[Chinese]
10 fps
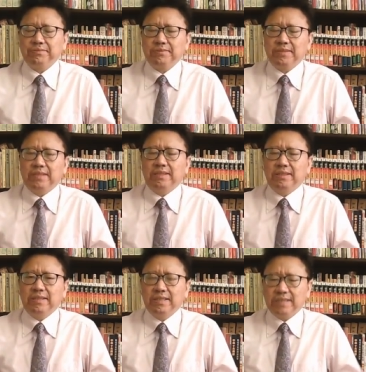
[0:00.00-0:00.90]
等等。
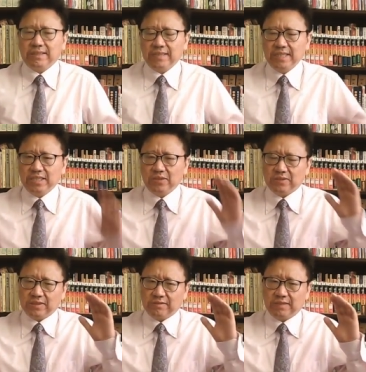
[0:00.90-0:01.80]
但是那些都
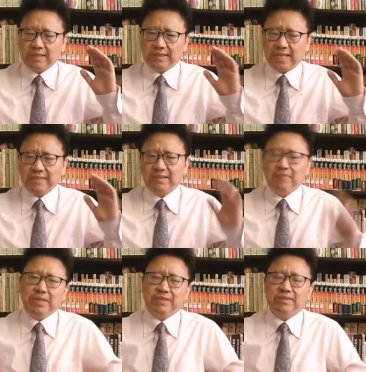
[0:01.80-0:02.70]
是很大层
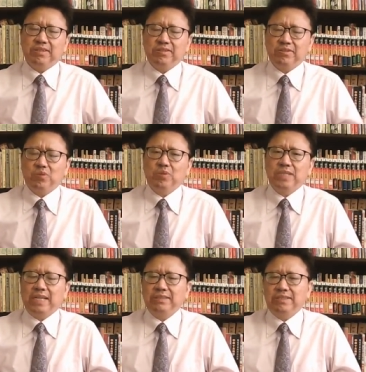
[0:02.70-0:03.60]
面的事情都是国
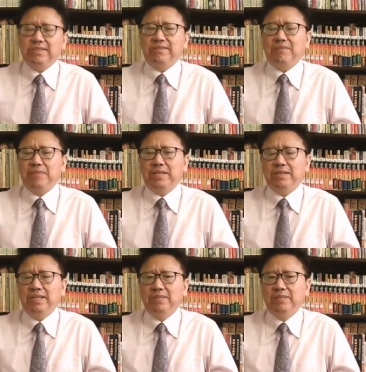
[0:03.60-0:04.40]
家级层面的，